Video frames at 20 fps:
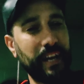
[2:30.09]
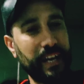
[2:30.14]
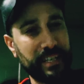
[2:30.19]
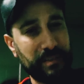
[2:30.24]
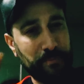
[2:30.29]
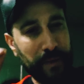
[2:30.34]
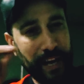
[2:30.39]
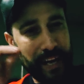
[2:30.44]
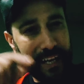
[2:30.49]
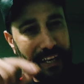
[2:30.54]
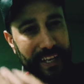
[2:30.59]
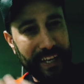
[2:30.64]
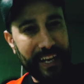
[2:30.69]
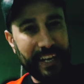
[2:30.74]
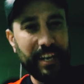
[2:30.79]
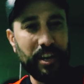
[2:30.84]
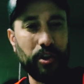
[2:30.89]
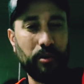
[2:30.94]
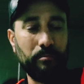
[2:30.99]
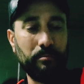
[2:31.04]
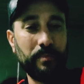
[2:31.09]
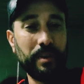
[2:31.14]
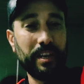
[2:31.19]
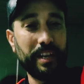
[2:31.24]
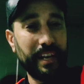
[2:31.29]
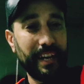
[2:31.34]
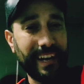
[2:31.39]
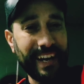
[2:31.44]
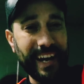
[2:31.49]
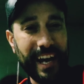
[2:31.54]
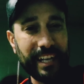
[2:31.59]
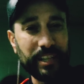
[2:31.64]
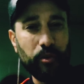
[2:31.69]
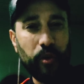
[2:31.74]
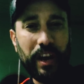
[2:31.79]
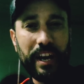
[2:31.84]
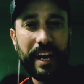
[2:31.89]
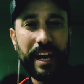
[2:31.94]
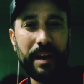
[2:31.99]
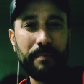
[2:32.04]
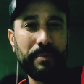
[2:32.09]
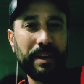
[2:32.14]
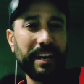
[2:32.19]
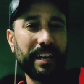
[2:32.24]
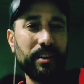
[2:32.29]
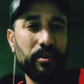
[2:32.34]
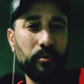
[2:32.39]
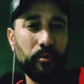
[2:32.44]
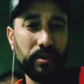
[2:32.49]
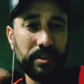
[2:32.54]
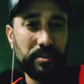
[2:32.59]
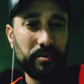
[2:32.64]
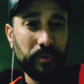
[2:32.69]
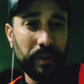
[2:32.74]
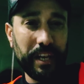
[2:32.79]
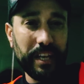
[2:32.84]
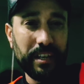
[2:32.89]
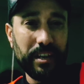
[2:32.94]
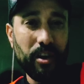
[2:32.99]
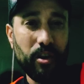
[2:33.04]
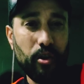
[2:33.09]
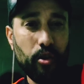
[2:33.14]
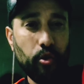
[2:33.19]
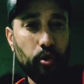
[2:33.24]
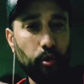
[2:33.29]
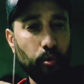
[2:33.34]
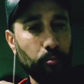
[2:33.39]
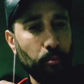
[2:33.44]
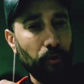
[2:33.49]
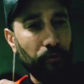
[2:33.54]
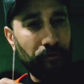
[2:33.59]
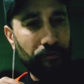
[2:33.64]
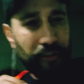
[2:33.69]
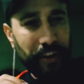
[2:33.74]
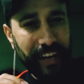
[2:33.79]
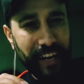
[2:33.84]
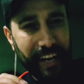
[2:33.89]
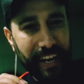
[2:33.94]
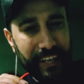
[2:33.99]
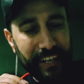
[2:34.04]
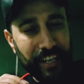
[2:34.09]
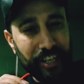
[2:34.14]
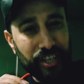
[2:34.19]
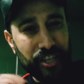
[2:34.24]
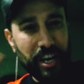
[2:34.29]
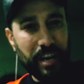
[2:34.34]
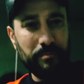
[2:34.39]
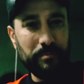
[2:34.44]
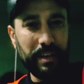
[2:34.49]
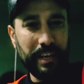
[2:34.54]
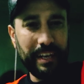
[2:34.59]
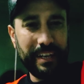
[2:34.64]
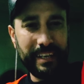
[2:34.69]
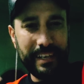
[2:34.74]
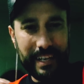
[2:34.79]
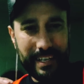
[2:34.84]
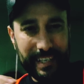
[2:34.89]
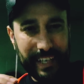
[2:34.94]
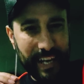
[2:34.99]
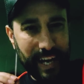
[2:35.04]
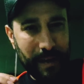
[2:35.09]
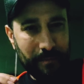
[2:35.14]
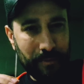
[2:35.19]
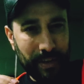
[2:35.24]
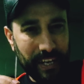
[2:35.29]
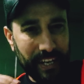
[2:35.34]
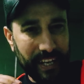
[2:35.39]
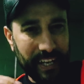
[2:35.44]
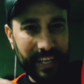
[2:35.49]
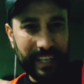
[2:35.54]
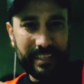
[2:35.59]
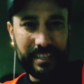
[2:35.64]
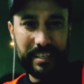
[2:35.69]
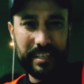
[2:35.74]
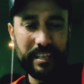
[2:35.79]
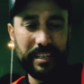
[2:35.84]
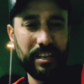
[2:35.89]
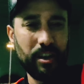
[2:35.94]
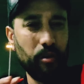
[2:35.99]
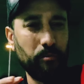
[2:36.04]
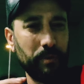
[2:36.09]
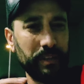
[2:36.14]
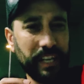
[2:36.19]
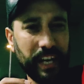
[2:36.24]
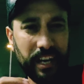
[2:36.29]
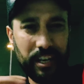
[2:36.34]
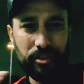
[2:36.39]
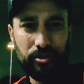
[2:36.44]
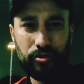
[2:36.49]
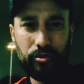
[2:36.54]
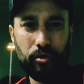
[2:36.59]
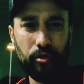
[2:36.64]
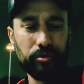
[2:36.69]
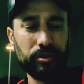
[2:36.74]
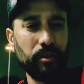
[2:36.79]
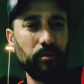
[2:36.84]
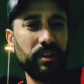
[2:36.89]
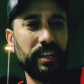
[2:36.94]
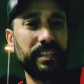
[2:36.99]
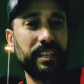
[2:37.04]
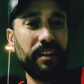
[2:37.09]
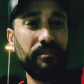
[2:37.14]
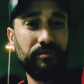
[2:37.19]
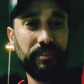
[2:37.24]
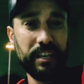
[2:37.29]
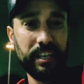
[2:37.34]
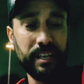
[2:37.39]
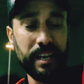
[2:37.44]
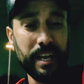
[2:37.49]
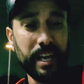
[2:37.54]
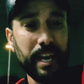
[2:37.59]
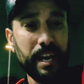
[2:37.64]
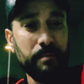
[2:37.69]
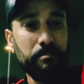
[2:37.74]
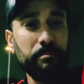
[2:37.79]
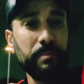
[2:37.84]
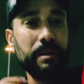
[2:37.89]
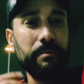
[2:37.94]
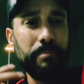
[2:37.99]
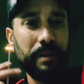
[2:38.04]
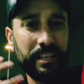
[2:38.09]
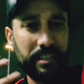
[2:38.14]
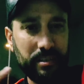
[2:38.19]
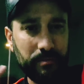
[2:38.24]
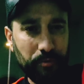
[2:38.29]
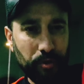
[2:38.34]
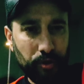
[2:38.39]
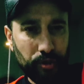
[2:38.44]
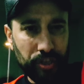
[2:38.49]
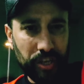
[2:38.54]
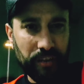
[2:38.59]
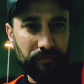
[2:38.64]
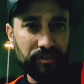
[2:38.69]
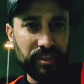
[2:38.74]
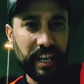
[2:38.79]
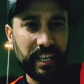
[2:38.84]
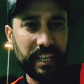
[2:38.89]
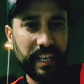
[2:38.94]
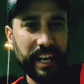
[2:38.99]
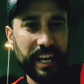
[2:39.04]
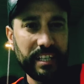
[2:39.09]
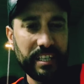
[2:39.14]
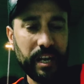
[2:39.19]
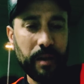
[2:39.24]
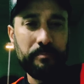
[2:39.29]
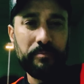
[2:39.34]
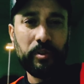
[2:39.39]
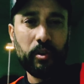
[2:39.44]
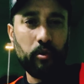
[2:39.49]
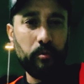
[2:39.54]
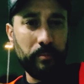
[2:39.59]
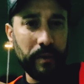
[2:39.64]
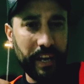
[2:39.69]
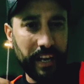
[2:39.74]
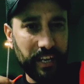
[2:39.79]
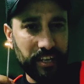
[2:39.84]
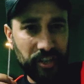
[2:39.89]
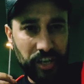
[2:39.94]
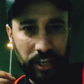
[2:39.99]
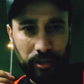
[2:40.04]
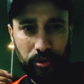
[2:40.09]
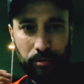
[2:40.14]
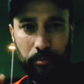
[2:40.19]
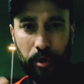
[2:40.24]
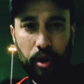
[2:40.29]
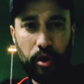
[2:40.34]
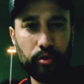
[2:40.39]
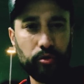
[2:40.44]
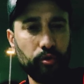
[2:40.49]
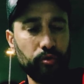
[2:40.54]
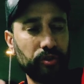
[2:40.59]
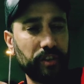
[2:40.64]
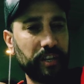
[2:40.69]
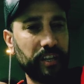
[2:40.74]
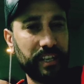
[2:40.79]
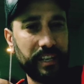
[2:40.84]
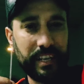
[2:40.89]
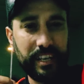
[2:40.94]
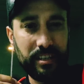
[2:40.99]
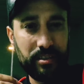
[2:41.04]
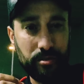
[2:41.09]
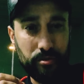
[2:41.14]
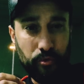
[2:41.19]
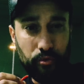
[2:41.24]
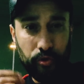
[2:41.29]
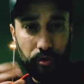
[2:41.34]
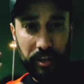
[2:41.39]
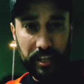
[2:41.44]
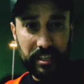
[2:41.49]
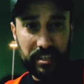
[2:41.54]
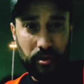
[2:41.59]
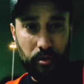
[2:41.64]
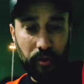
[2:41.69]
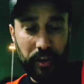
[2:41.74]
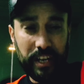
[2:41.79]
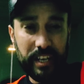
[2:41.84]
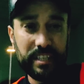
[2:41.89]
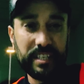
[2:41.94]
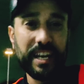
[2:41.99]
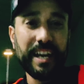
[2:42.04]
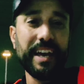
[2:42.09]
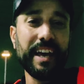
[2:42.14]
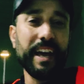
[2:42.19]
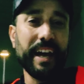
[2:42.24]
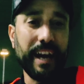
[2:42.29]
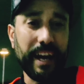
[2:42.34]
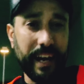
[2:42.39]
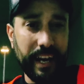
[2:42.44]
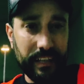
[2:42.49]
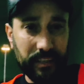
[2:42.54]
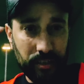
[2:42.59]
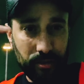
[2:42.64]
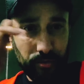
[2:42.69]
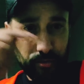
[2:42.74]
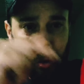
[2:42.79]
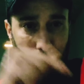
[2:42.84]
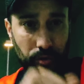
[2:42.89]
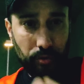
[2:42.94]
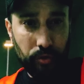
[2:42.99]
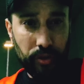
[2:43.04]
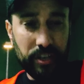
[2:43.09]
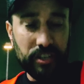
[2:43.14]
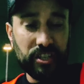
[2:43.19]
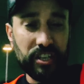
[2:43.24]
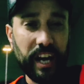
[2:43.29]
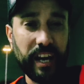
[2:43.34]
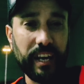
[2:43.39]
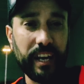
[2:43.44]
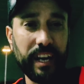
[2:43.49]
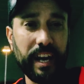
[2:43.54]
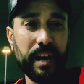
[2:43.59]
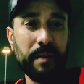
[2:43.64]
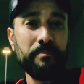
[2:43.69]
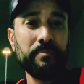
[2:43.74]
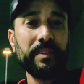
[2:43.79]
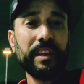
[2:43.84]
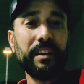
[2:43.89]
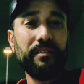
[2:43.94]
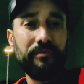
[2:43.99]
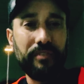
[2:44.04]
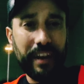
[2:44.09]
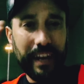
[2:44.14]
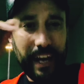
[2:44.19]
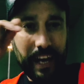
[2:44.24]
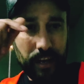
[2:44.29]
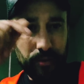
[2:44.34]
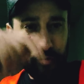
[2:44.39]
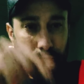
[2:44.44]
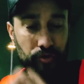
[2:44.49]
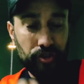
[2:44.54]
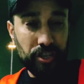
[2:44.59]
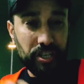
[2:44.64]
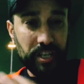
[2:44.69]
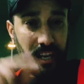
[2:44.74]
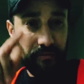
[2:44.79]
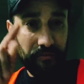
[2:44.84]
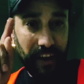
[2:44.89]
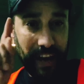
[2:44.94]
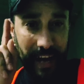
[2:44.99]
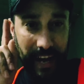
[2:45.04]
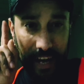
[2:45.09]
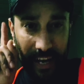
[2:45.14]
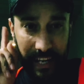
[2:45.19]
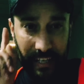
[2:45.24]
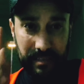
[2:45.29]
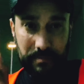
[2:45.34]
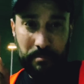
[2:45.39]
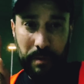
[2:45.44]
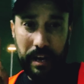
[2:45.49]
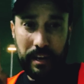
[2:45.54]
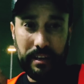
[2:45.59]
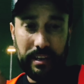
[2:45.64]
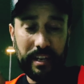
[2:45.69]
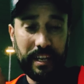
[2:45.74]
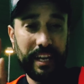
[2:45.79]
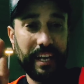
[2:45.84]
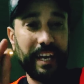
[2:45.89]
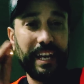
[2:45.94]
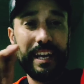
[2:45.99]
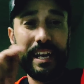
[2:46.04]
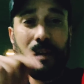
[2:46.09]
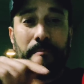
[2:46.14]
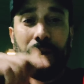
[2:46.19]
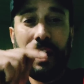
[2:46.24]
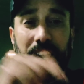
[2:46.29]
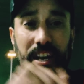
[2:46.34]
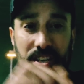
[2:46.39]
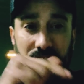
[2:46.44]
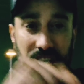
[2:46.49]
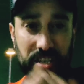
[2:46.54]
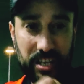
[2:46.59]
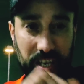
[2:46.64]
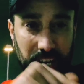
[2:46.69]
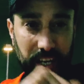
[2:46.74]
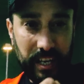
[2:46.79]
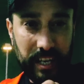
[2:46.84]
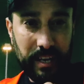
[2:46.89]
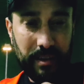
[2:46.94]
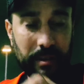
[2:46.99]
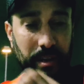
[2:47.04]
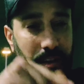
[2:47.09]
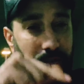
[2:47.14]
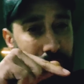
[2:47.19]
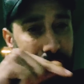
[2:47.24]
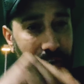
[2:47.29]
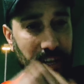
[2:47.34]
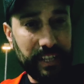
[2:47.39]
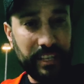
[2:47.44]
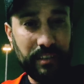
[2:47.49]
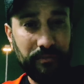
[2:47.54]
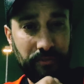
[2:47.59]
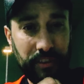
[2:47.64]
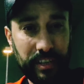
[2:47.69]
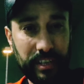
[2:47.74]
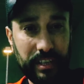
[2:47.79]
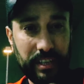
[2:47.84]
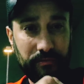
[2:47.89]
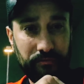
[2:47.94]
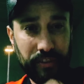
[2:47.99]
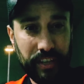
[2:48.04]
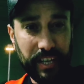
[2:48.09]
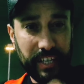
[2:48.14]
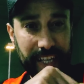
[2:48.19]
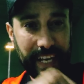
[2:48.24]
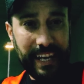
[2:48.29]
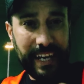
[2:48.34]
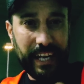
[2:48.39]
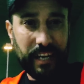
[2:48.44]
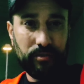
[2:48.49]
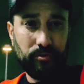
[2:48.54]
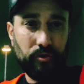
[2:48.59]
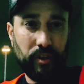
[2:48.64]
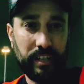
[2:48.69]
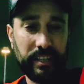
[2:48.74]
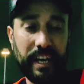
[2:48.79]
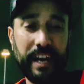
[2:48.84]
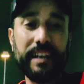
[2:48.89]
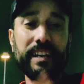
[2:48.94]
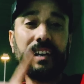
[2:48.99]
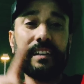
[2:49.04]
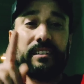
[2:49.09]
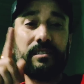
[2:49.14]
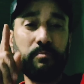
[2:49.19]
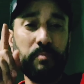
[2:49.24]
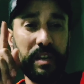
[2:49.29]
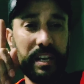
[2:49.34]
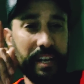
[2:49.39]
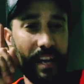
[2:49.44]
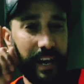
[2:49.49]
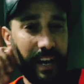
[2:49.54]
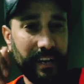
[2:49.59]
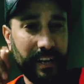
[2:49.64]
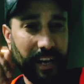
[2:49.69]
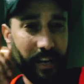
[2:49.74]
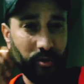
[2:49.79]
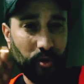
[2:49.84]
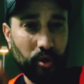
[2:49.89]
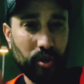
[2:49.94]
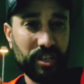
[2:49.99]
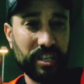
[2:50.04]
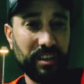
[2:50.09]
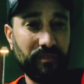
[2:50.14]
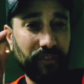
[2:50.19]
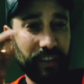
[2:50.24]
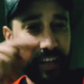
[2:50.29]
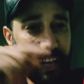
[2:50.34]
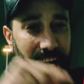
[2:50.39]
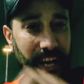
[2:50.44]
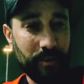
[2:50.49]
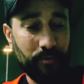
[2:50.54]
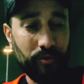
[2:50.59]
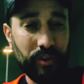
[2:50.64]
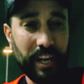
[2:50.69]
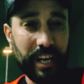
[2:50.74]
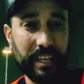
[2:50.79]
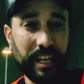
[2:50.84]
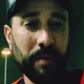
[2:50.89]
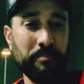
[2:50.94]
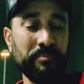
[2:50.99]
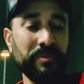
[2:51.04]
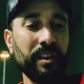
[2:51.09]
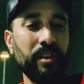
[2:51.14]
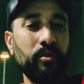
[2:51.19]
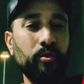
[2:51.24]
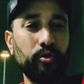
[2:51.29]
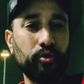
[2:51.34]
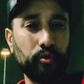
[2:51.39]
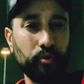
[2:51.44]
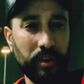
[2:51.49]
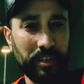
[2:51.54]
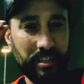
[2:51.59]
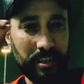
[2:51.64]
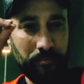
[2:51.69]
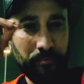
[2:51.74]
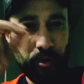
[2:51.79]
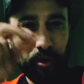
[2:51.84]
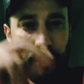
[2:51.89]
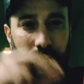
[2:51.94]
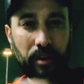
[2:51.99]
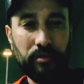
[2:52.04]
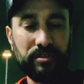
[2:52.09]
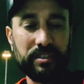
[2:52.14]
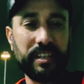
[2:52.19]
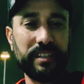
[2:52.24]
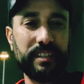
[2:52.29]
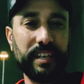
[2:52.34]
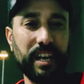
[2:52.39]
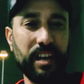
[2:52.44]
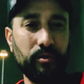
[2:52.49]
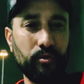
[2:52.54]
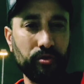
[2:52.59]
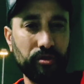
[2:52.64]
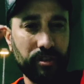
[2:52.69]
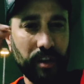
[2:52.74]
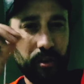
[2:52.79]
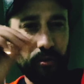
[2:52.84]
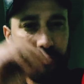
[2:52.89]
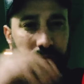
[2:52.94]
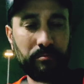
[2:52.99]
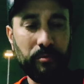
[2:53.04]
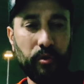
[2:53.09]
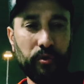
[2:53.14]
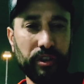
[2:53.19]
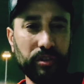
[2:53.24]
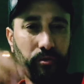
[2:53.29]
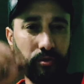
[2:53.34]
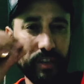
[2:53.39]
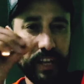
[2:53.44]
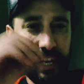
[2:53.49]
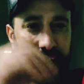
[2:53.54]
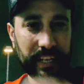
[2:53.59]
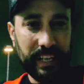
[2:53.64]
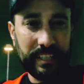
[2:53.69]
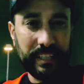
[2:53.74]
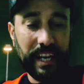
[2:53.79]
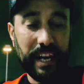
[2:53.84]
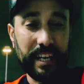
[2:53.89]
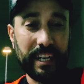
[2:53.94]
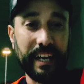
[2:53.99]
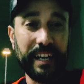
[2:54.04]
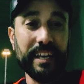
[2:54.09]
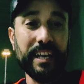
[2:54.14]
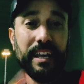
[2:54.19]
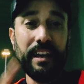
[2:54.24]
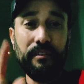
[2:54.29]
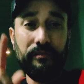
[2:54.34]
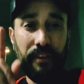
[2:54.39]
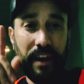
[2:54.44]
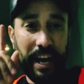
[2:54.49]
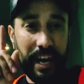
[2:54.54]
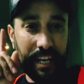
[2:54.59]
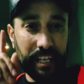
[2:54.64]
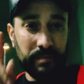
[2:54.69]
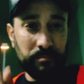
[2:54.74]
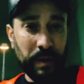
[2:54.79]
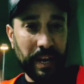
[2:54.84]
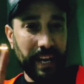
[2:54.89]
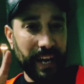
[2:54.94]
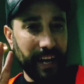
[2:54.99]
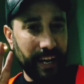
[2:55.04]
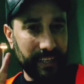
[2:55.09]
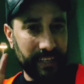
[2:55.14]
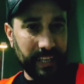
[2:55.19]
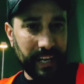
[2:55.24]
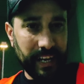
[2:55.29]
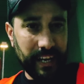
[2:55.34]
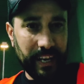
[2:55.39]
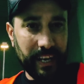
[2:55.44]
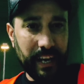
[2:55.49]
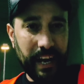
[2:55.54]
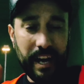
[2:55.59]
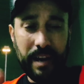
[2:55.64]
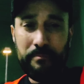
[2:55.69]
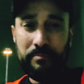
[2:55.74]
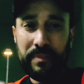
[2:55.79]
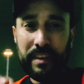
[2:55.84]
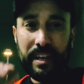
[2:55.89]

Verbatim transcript: اسباقيه لهم راه هذا واحد الخبر اللي هو زوين ومفرح للجميع الناس كامل اللي كيتسناو ما داخلين شكوطه ولا دافعين من بعد 27 في شهر 3 وما كاينش عندهم حظوظ كيسولوا على التوقيت غادي ندخلوا ان شاء الله في القانون الجاي في حاله ما الا ما خرجتش لك فهاد فهاد فهاد الدكريتو هذا انا نتمنى انها تخرج لك في القانون هذا وتواصل بنور الله وسط ديالك وتاخذ الموعد وتطلع لايطاليا حاله ما لا قدر الله